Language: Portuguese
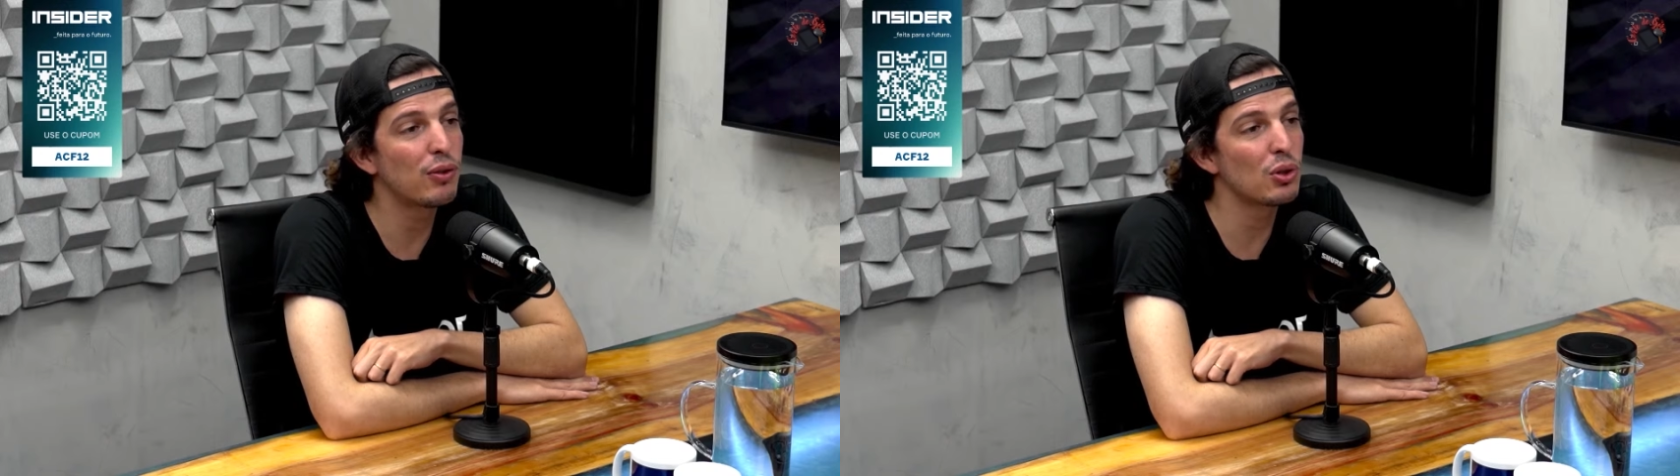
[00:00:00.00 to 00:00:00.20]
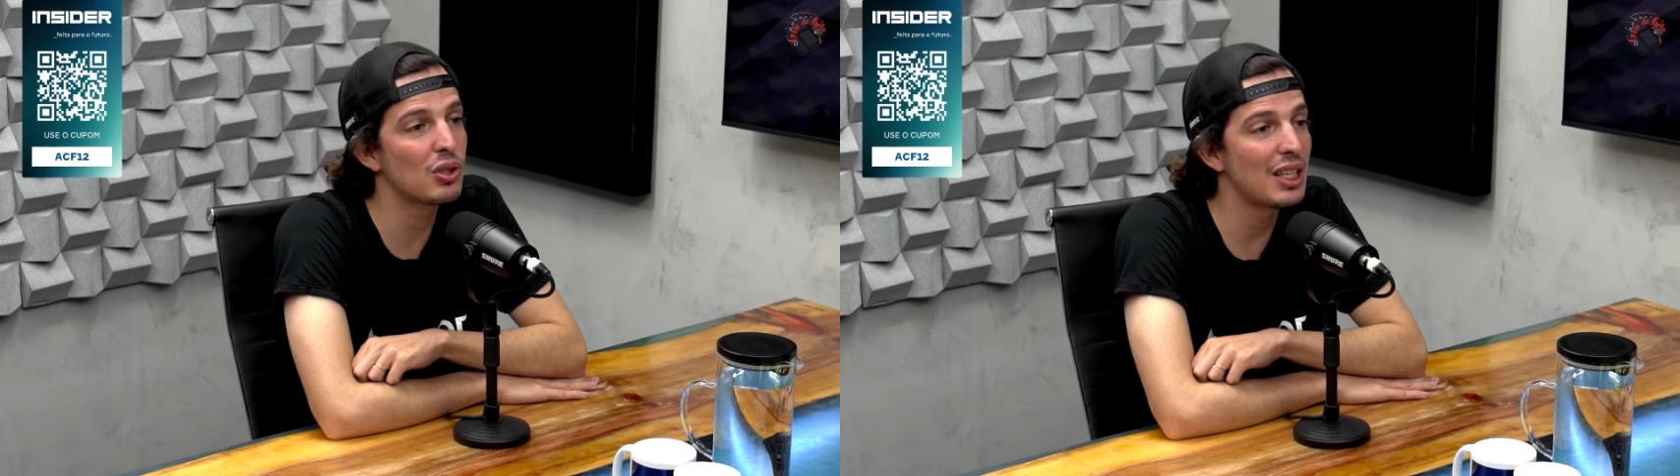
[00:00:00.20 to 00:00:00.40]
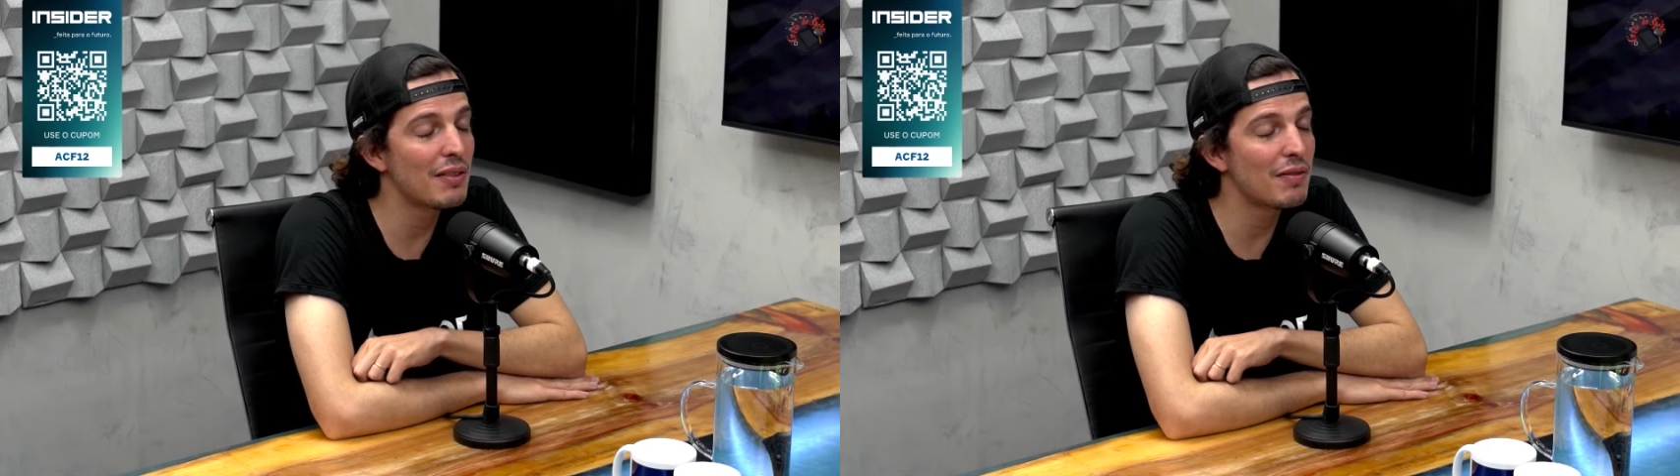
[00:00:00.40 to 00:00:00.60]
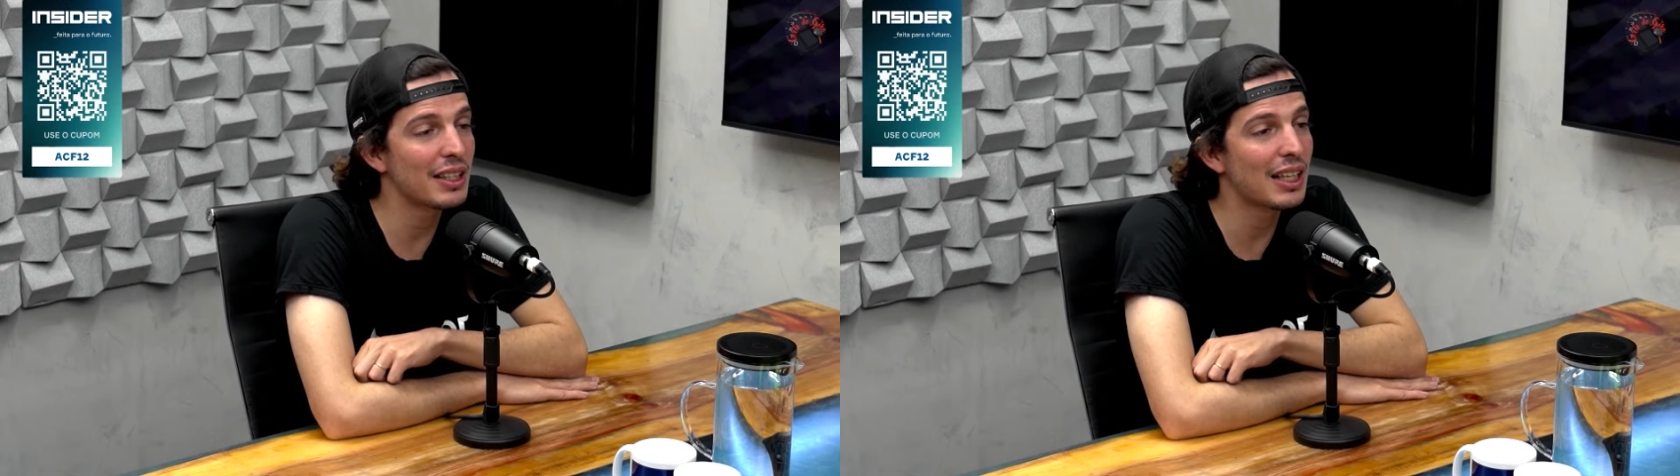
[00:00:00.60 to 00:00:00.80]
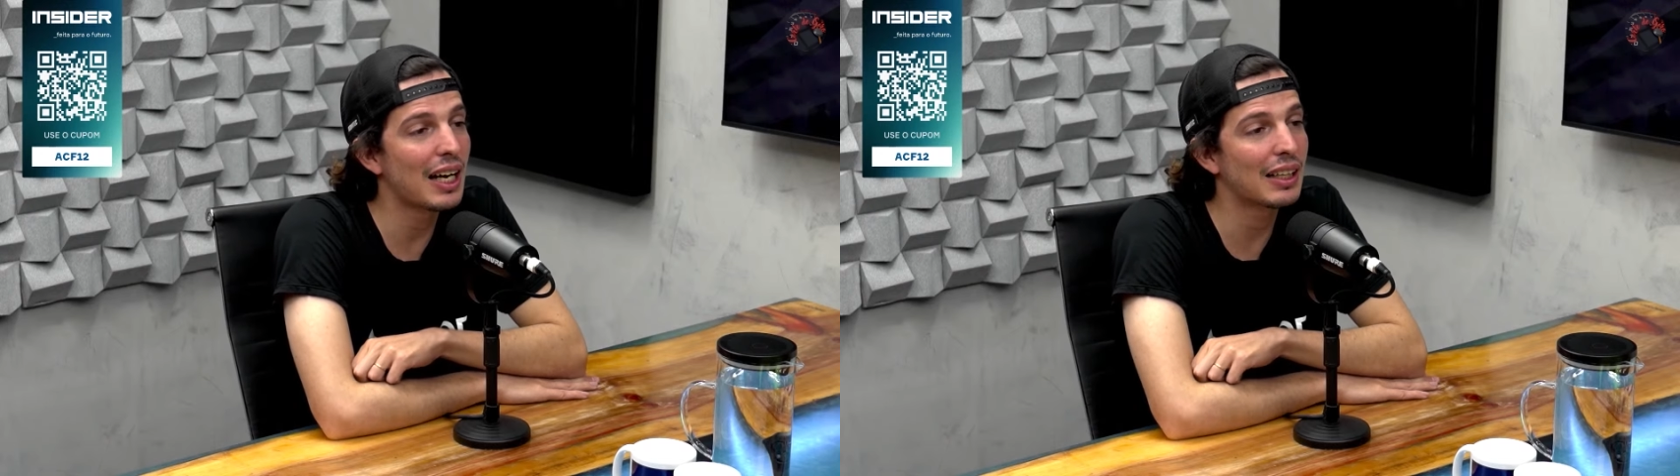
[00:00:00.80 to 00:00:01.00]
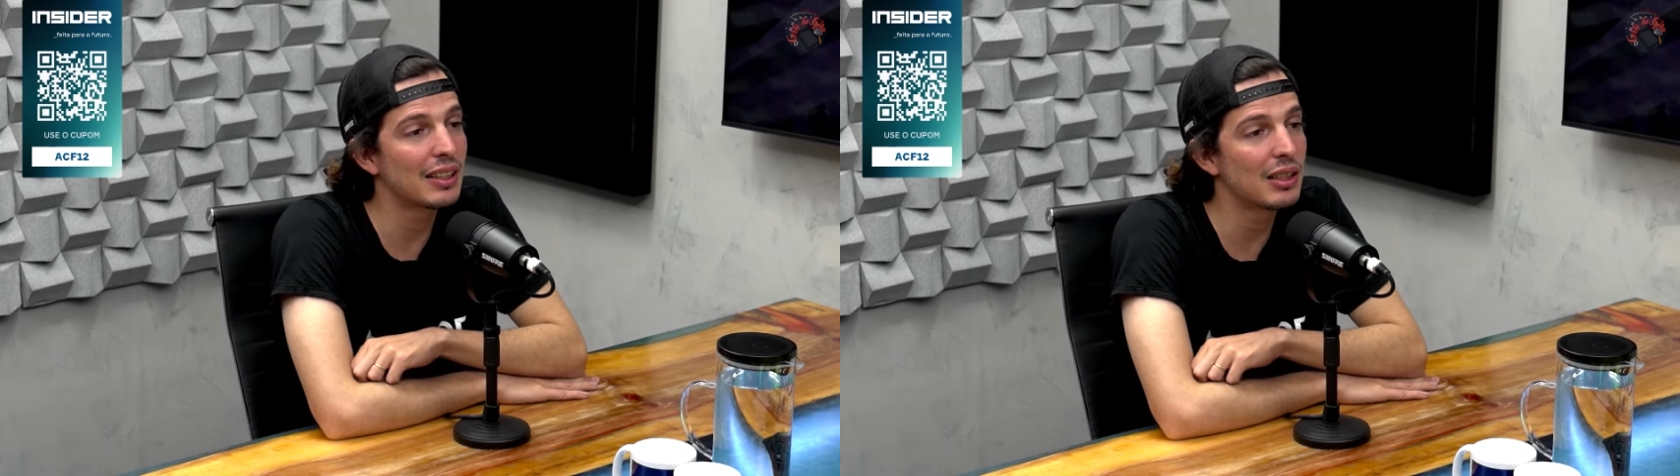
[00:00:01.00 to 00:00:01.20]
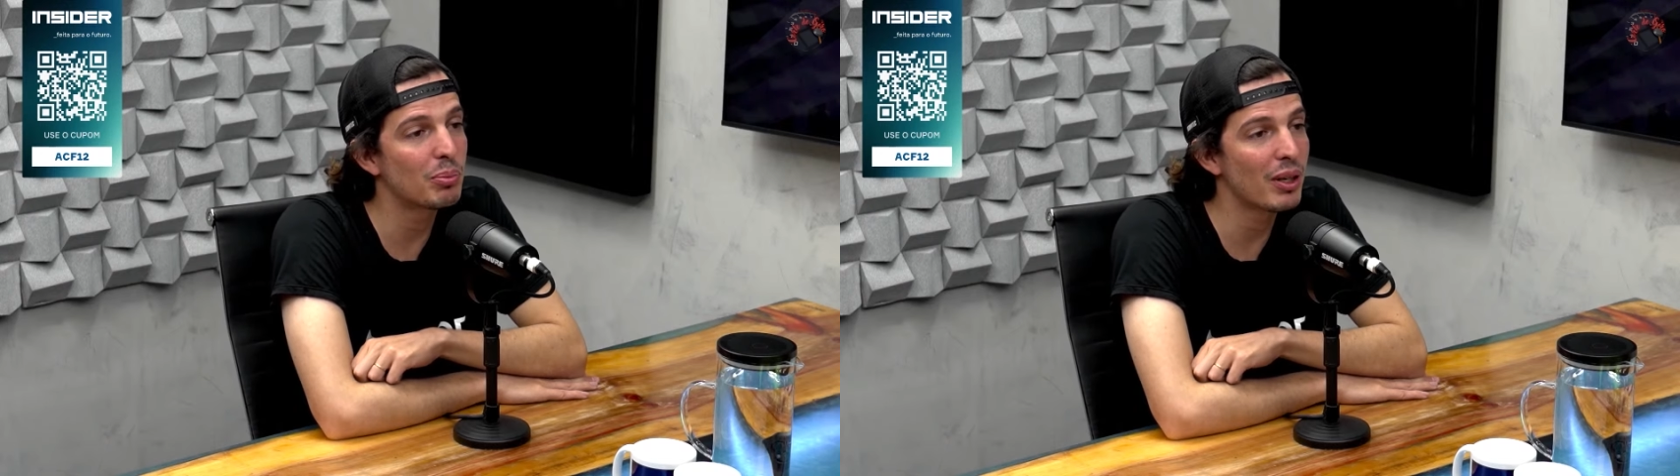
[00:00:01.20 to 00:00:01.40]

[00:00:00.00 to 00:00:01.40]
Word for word: você vai estar tá aqui